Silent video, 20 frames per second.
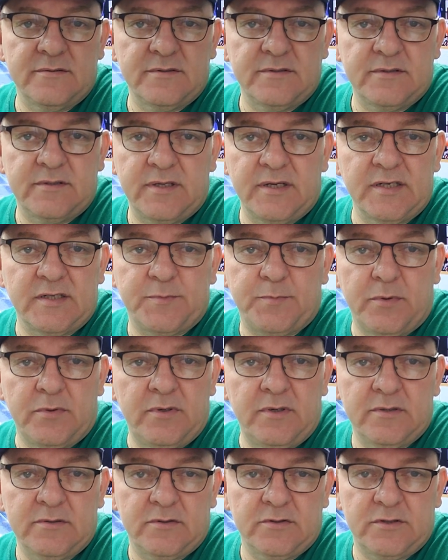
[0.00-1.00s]
de 3
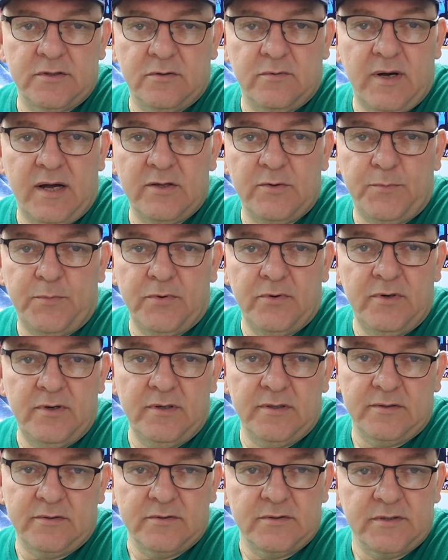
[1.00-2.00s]
pontos, de 4
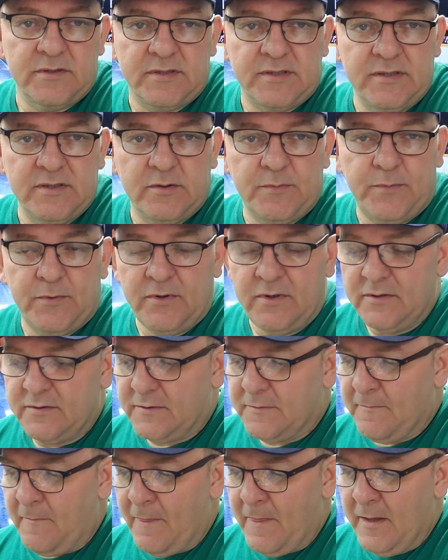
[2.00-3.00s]
pontos, de 5
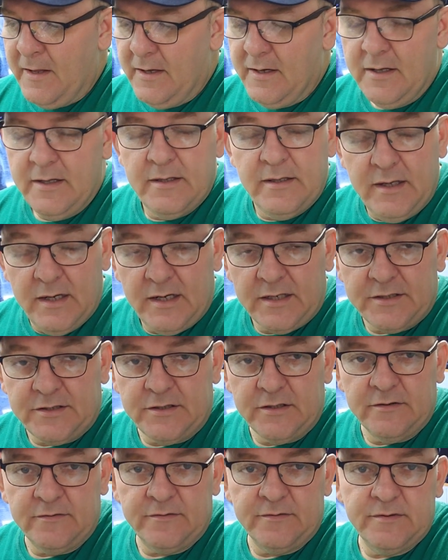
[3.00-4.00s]
pontos,
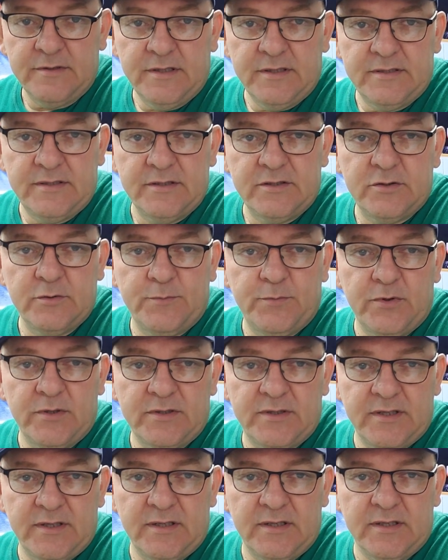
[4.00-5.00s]
Negativo. Existe o
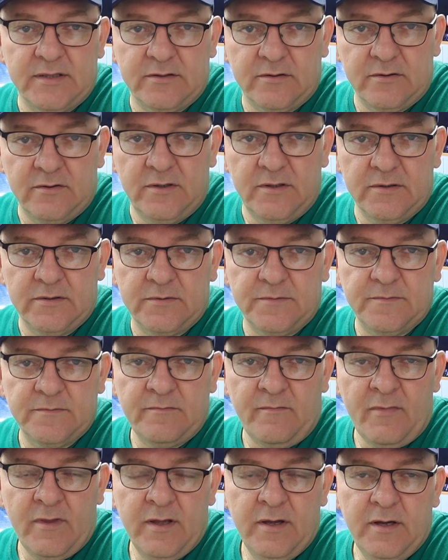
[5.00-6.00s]
porteiro eletrônico.
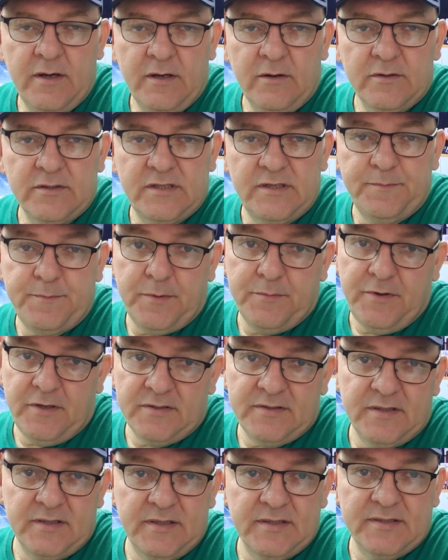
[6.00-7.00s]
Você,
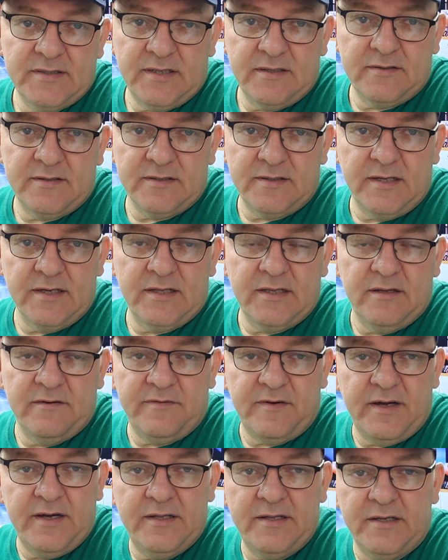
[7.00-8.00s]
primeiro você tem, que, você tem que
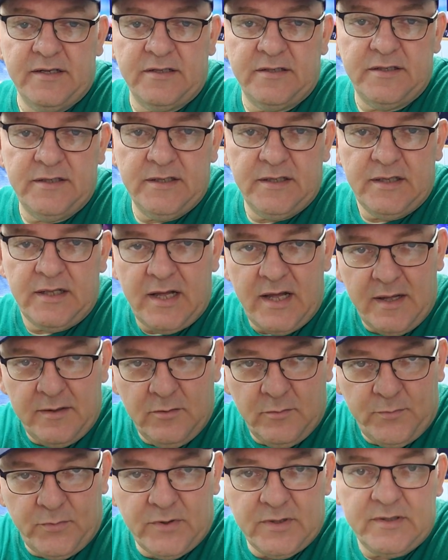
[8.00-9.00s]
levar a energia lá
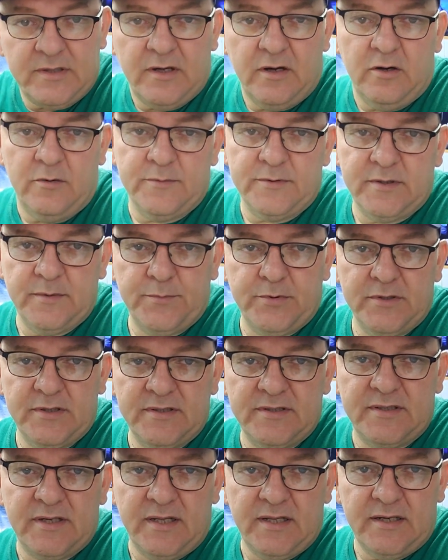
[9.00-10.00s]
no portão para você
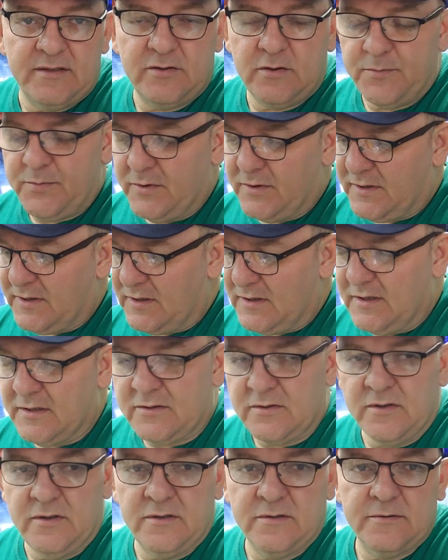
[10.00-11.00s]
poder instalar seu porteiro
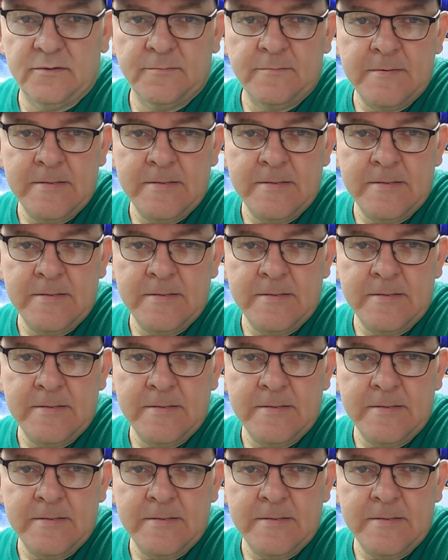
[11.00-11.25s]
eletrônico.